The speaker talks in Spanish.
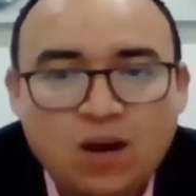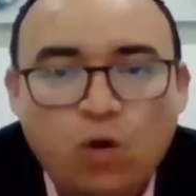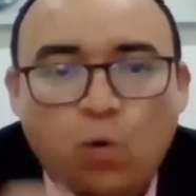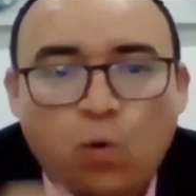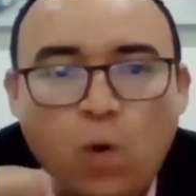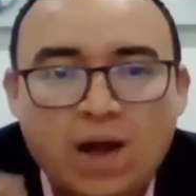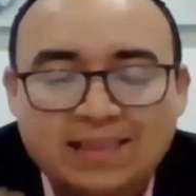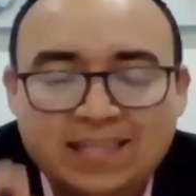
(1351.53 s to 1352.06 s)

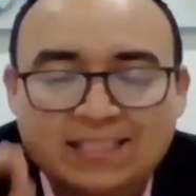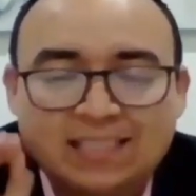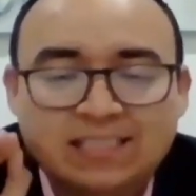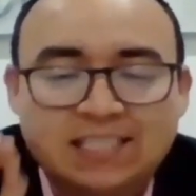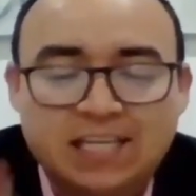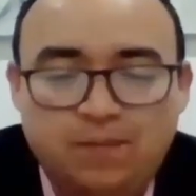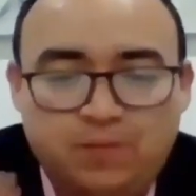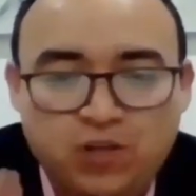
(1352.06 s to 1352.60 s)
¿cuántas
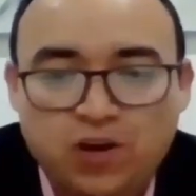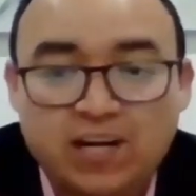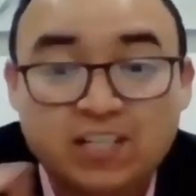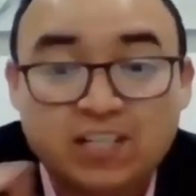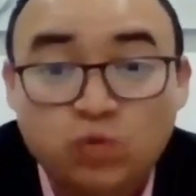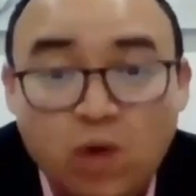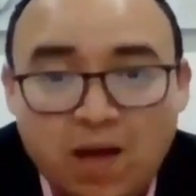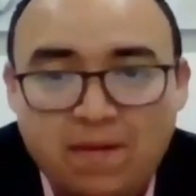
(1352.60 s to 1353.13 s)

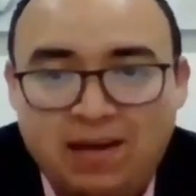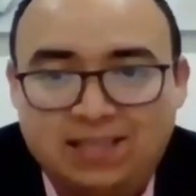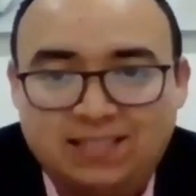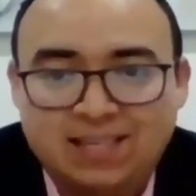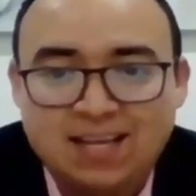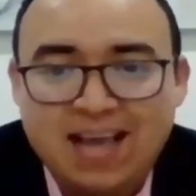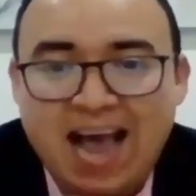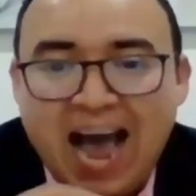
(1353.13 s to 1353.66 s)
inscripciones
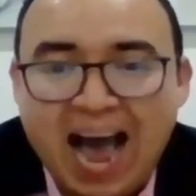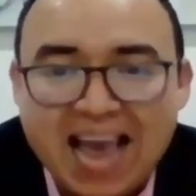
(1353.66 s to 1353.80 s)
nuevas